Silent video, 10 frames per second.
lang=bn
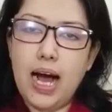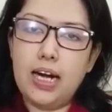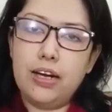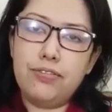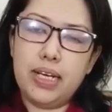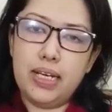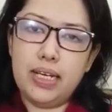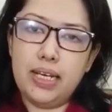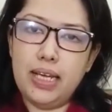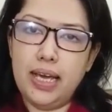আরাফ
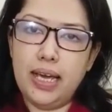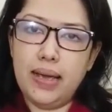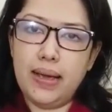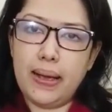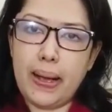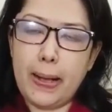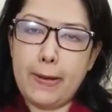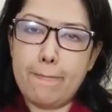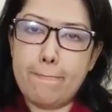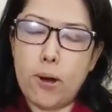খানকে নিয়ে
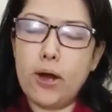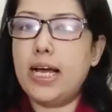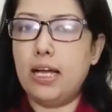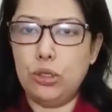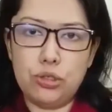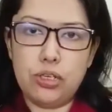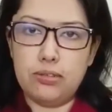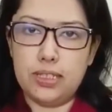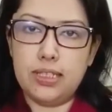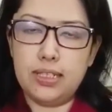অনেক আলোচনা
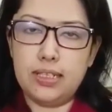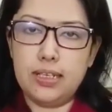হচ্ছে